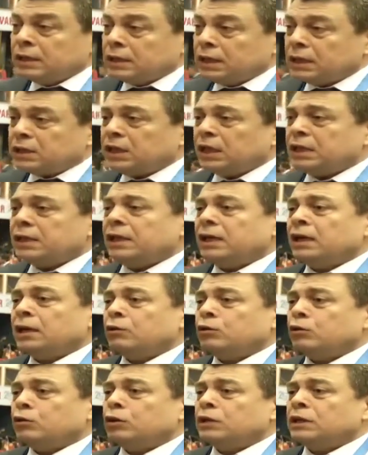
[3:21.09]
Geçen
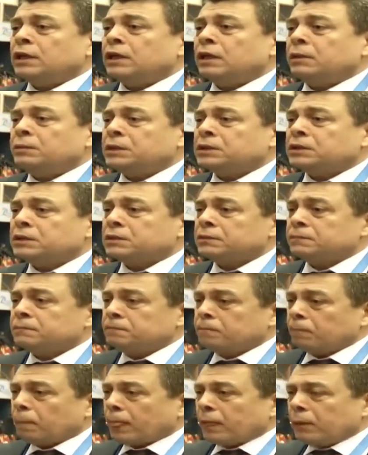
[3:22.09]
genel kurulda da biz
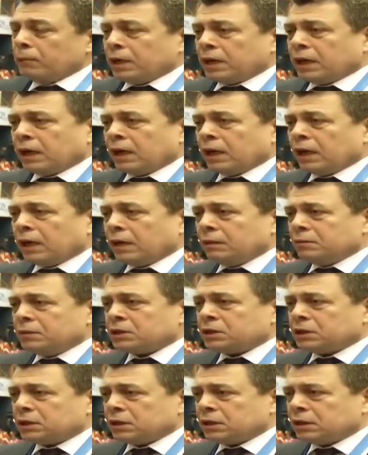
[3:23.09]
bir karar
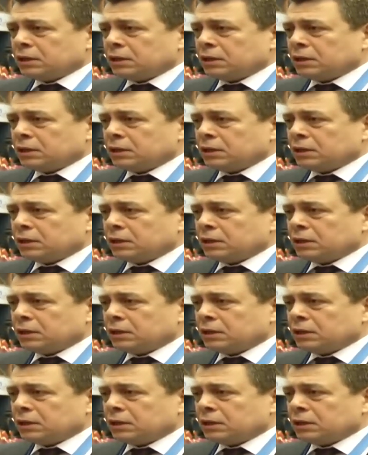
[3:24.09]
almıştık.